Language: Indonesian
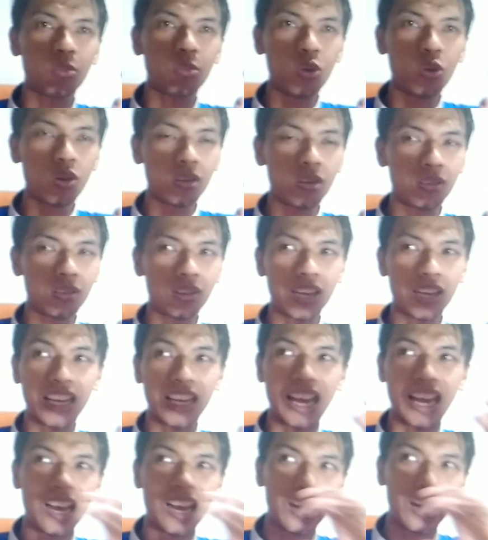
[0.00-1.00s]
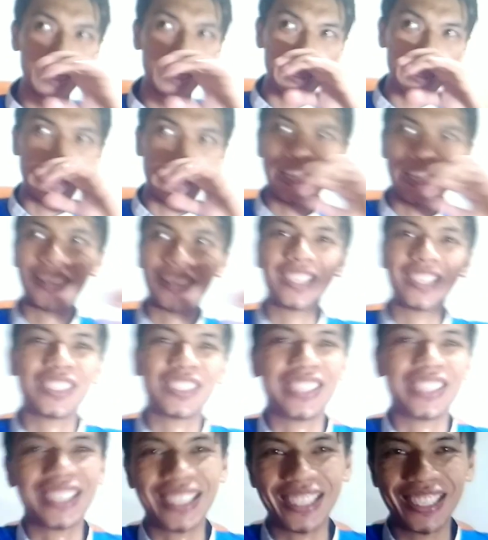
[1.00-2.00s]
muk agak gede gitu
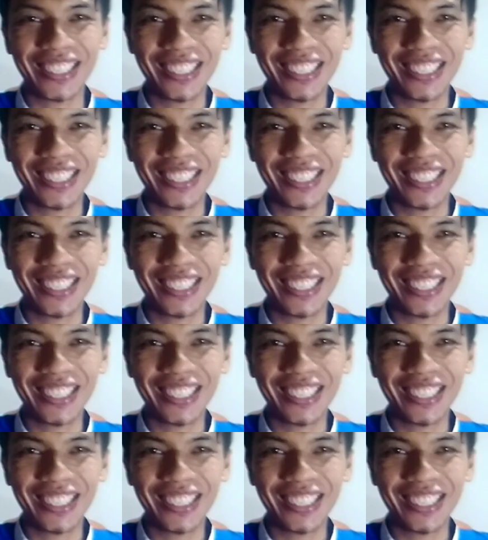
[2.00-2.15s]
ya